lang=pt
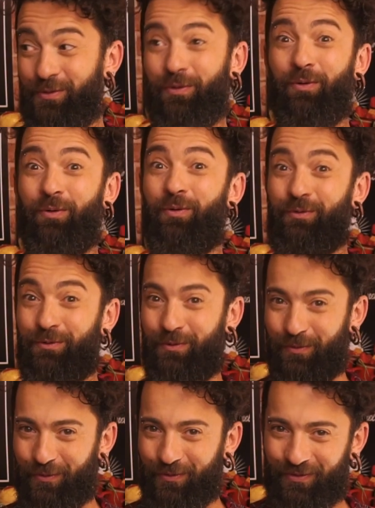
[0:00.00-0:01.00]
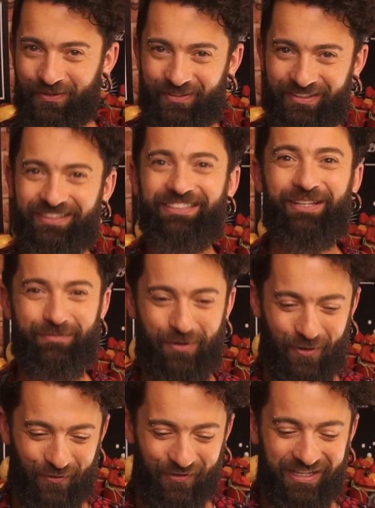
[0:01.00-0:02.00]
Todo tá
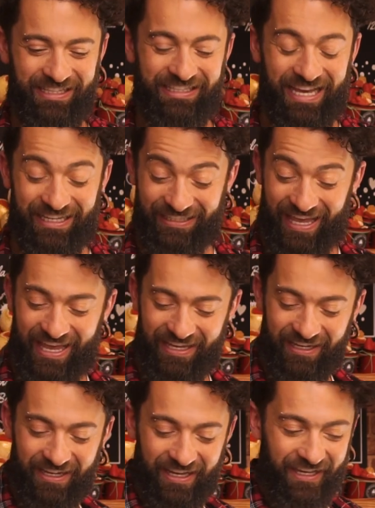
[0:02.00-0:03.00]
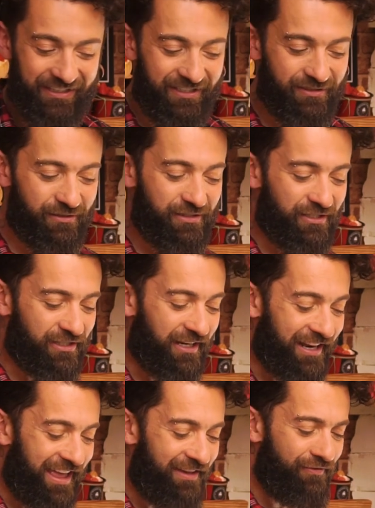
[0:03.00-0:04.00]
bom? E a ideia é que isso seja
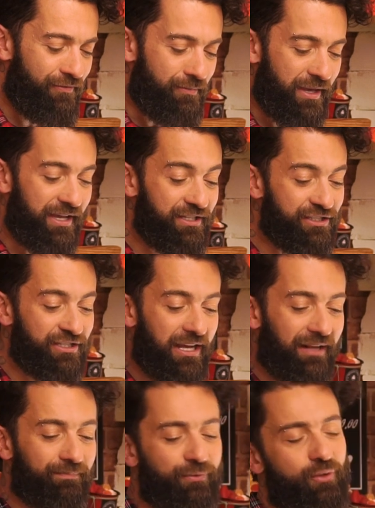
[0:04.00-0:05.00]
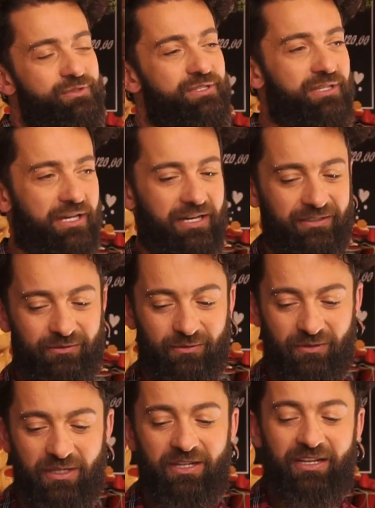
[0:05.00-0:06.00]
levemente adocicado.